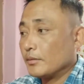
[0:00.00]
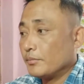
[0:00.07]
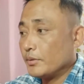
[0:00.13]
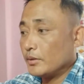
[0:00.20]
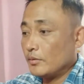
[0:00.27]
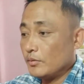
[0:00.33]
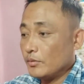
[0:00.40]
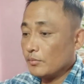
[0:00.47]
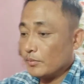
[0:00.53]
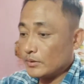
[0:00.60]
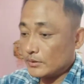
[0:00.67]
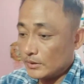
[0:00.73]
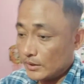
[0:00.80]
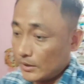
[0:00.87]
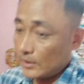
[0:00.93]
का वीडियो
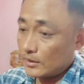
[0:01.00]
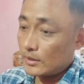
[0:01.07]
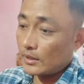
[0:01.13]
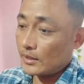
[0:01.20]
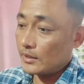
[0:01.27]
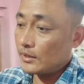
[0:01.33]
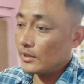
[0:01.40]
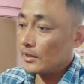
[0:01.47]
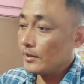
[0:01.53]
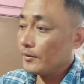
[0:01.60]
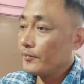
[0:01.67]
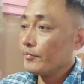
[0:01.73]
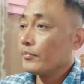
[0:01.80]
बस इतना ही है